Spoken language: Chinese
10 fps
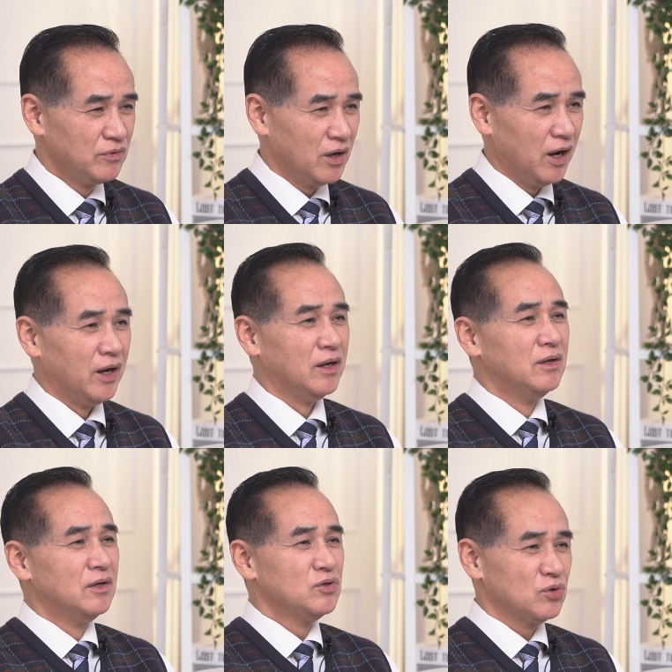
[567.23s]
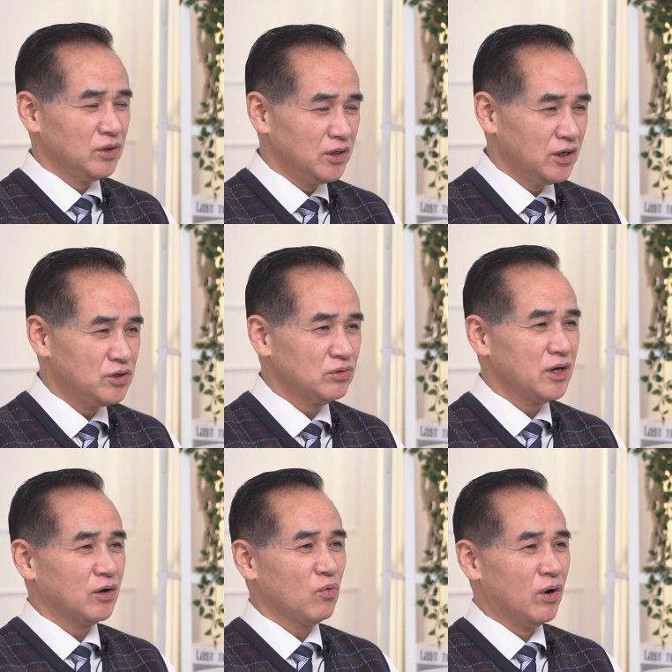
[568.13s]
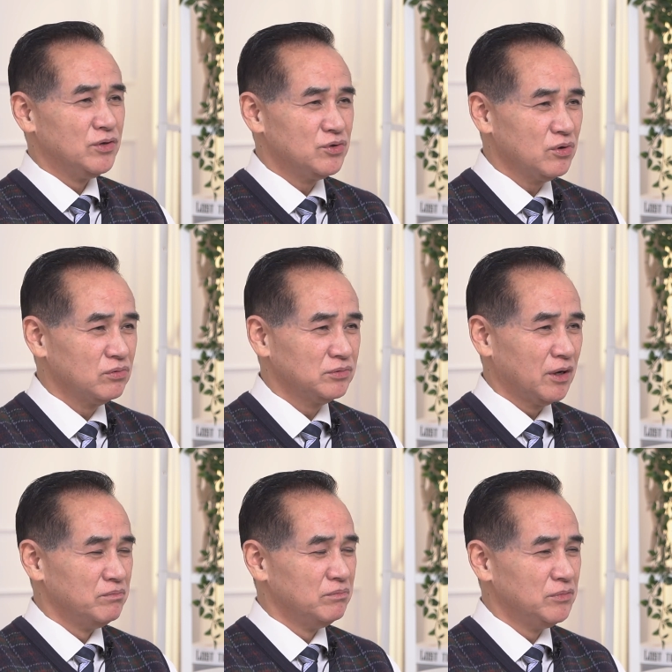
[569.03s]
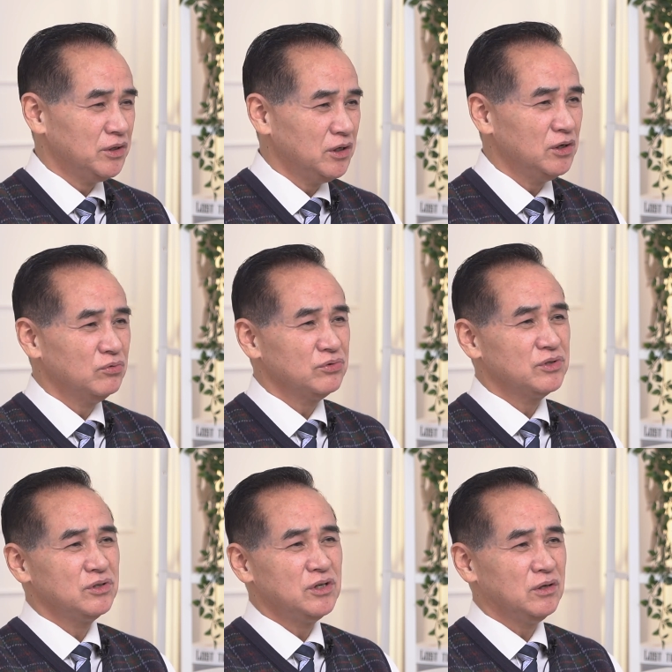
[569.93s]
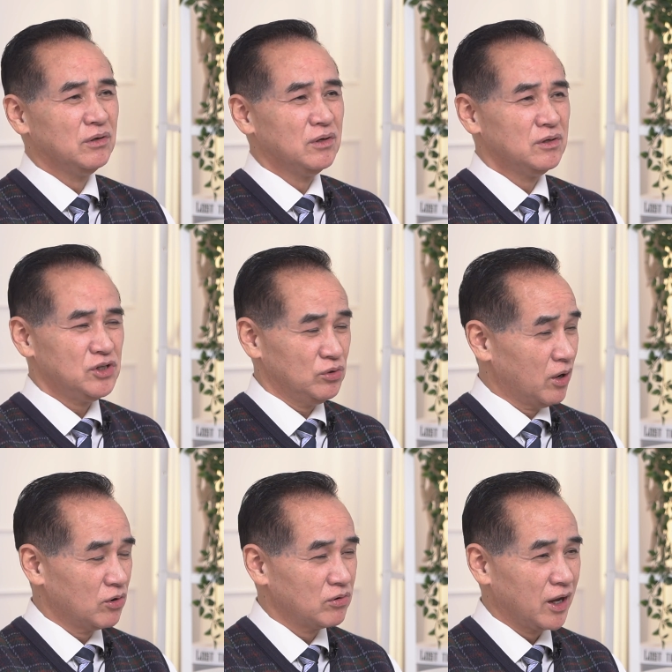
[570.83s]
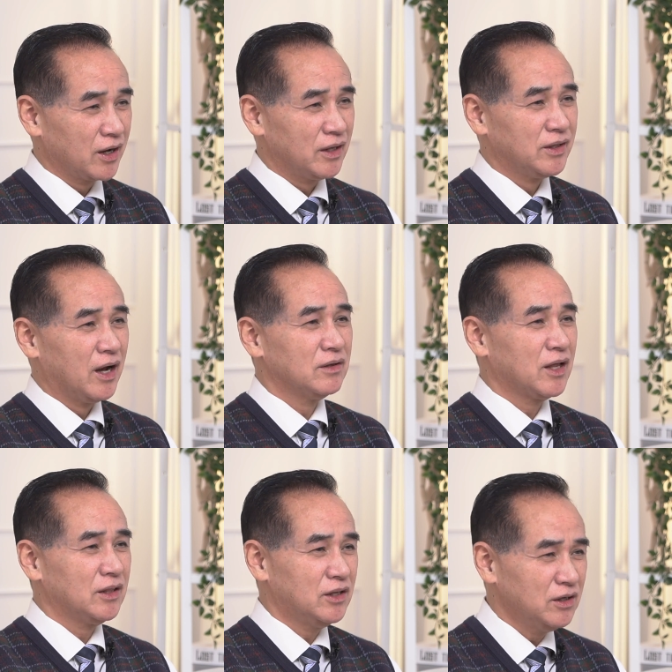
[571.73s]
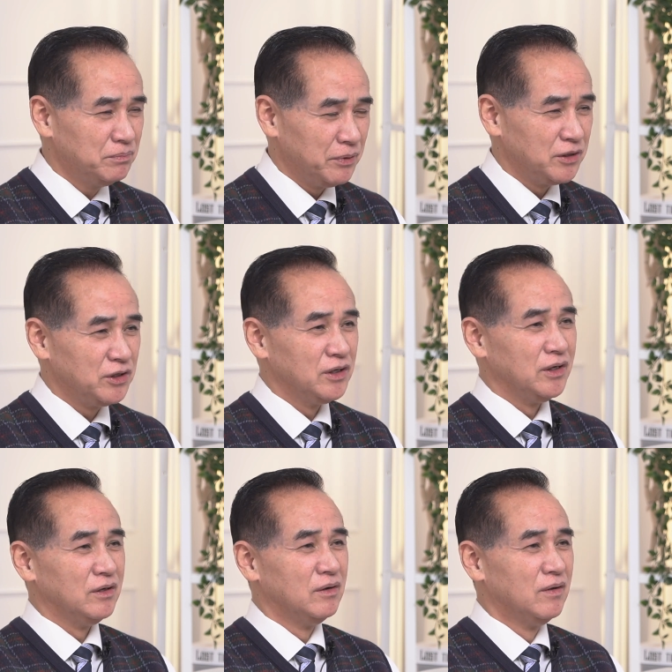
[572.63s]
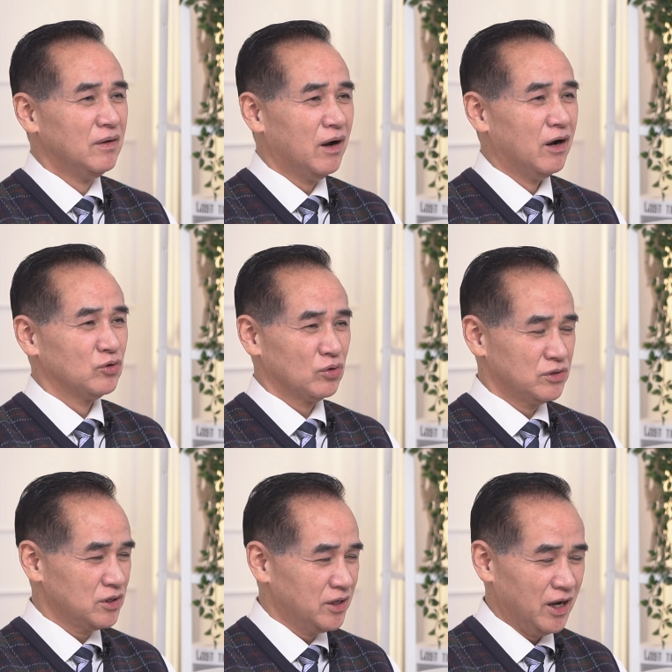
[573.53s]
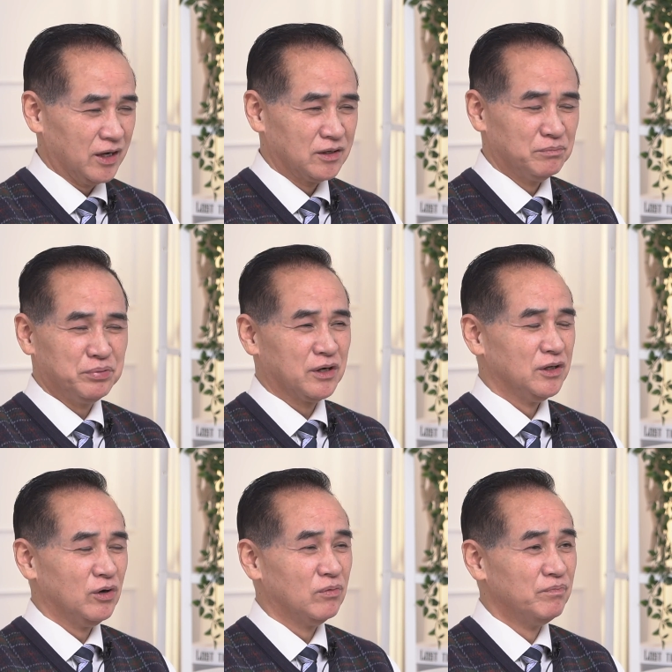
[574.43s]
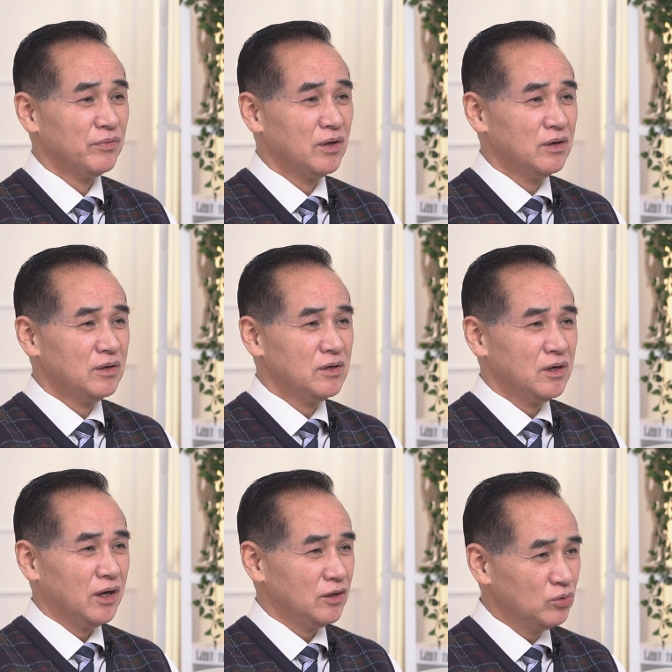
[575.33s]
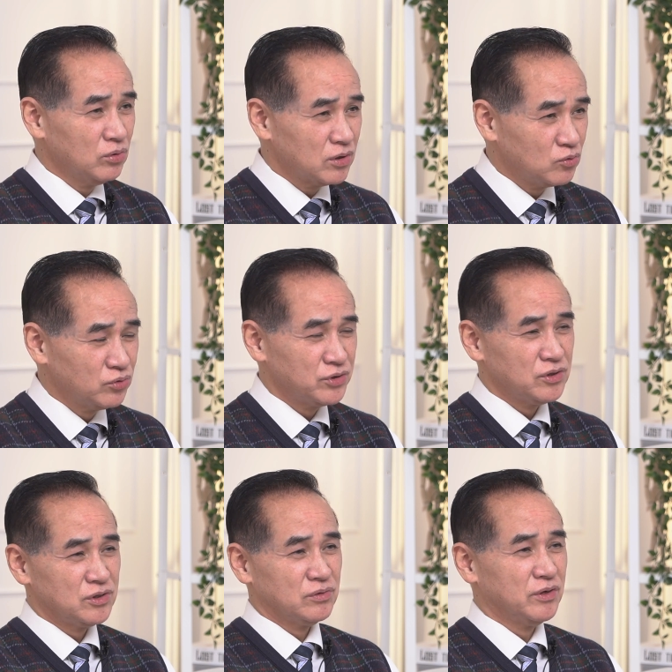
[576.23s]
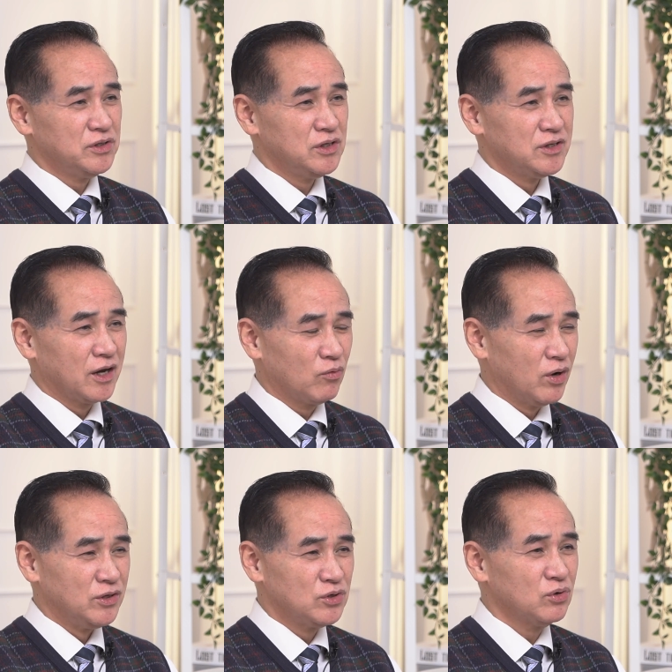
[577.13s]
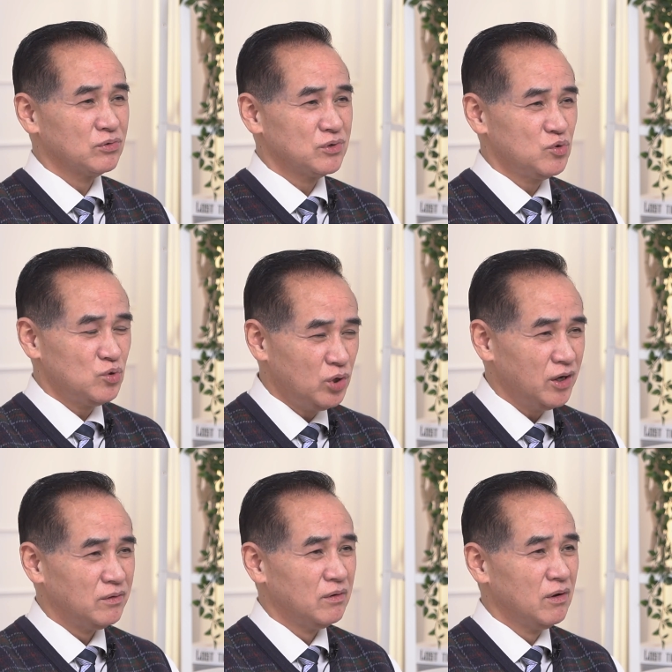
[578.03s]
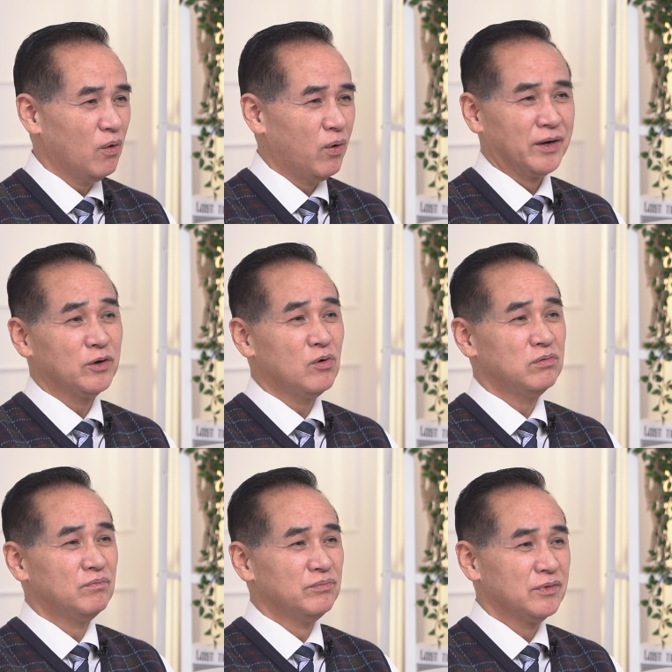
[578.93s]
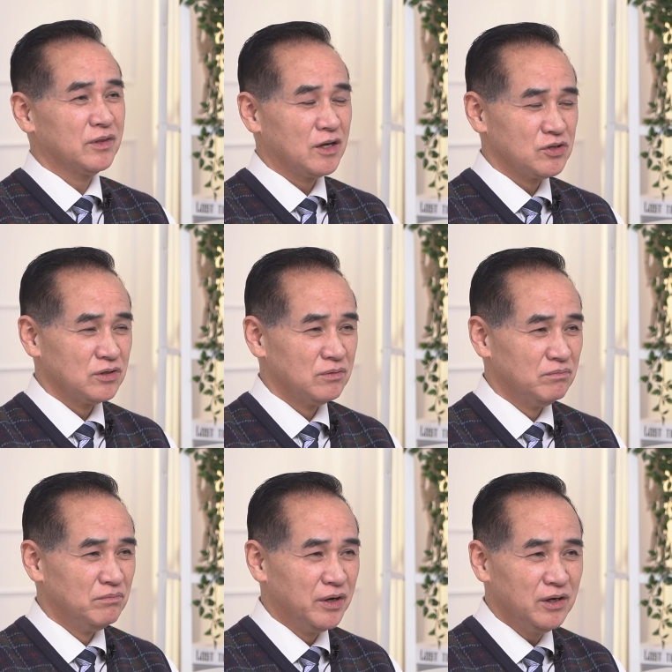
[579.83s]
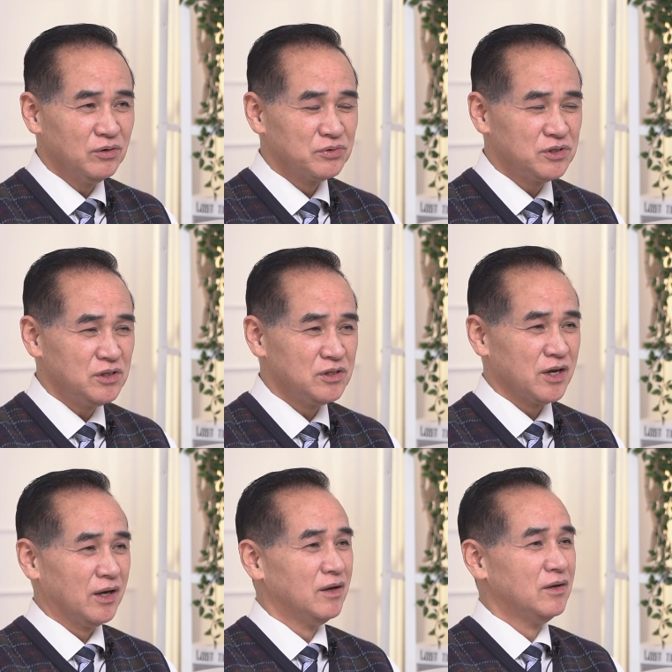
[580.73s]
哎，所以也就在管仲在弥留之际，齐桓公来看他，他特别叮咛啊，说这两个不可用。很多故事只会记载管仲劝桓公。”但是没有记载